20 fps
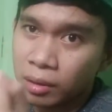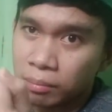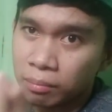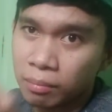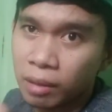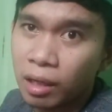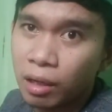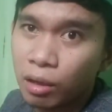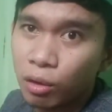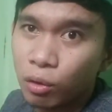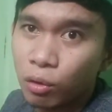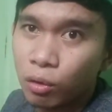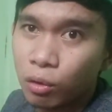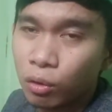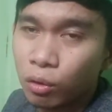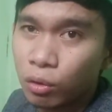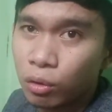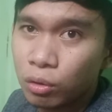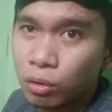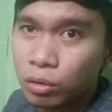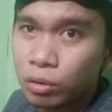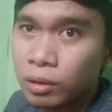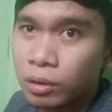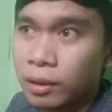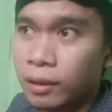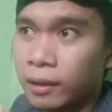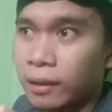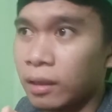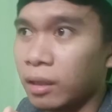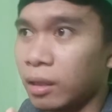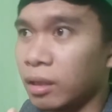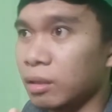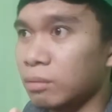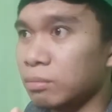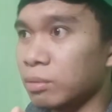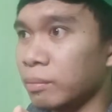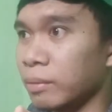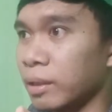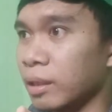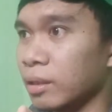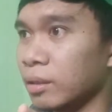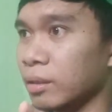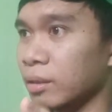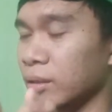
Bangko, ah, ano pa ba?